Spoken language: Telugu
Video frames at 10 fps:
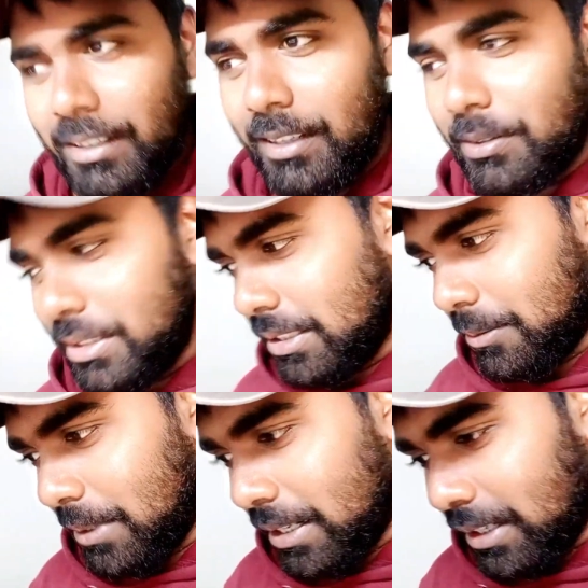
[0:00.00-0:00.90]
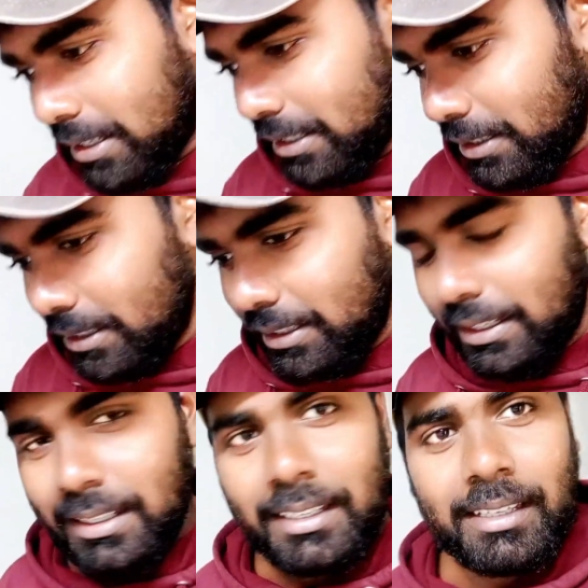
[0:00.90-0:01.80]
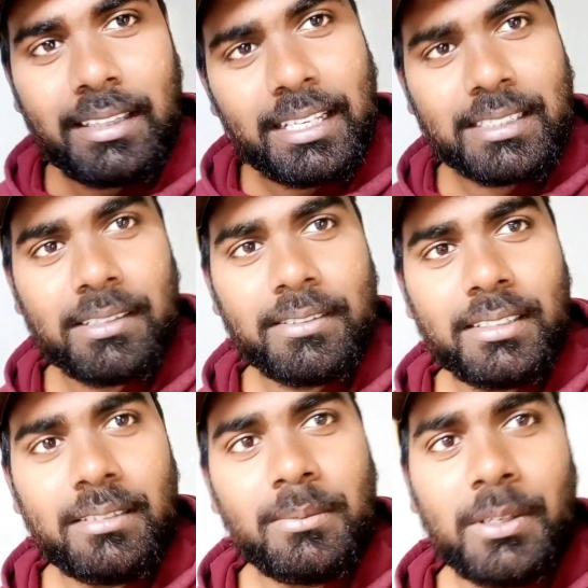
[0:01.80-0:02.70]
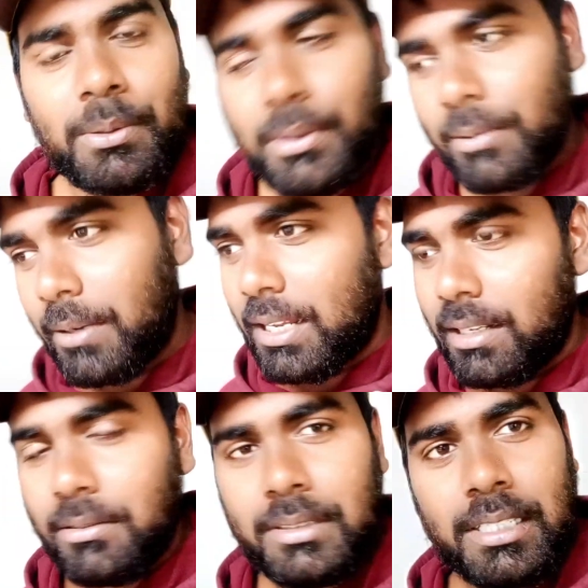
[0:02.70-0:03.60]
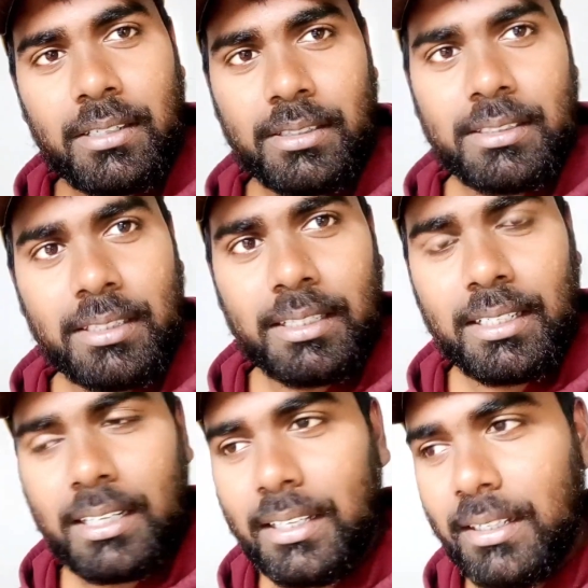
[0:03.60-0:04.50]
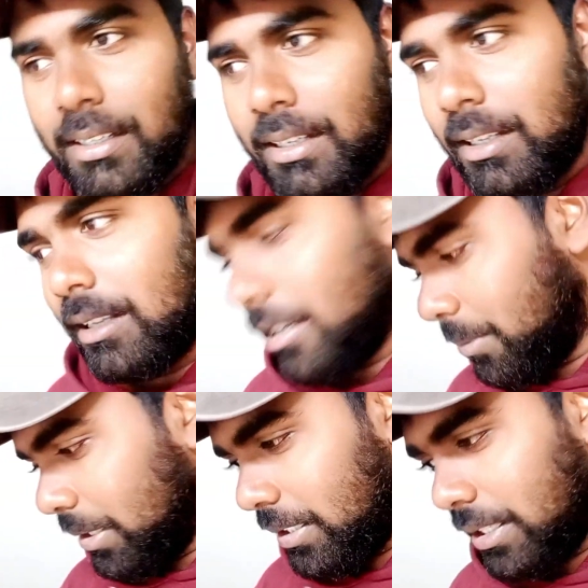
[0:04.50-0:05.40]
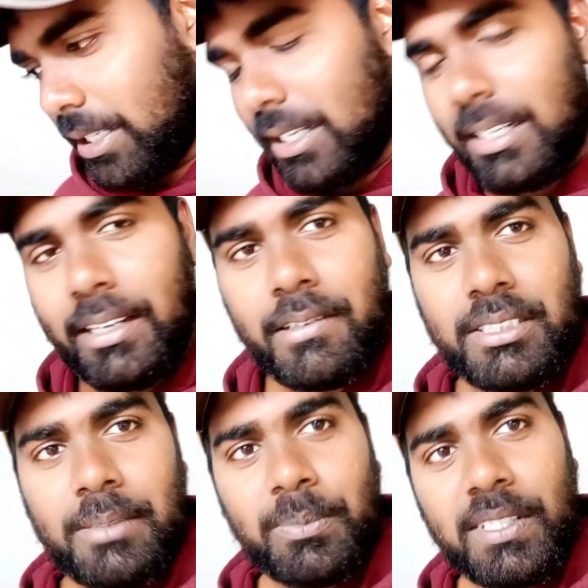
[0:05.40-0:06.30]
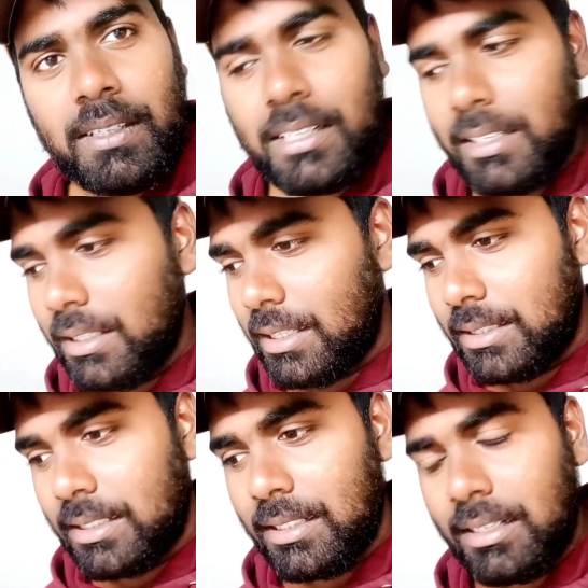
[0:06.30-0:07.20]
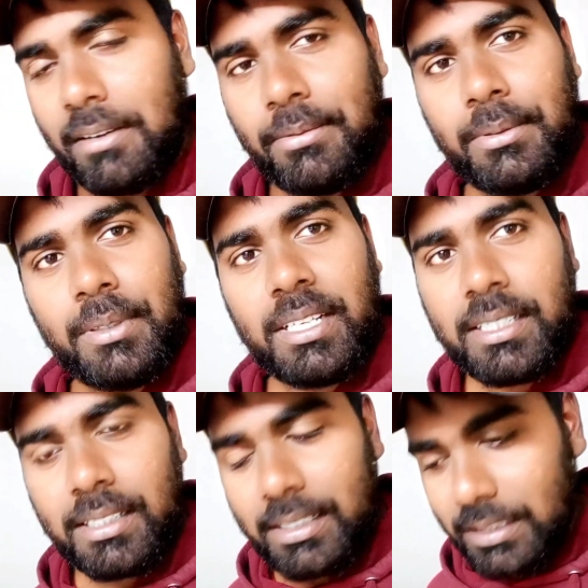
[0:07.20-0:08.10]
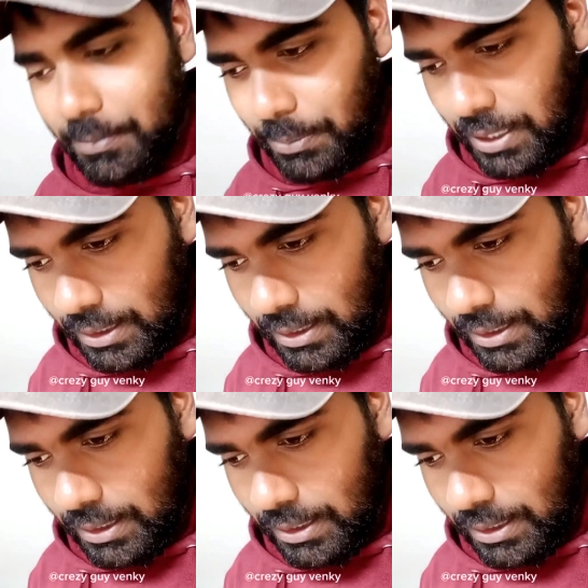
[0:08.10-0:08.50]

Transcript: నేను వచ్చినప్పుడల్లా దీనికి తెస్తూ ఉంటాను మా వాడు వారానికి ఒకసారి వస్తాడు ఇక్కడికి అప్పుడు నేను ఏం లేవో చెప్తే నేను అన్నీ తెస్తాను దానికి ఫుడ్ అది ఇది అని చెప్పి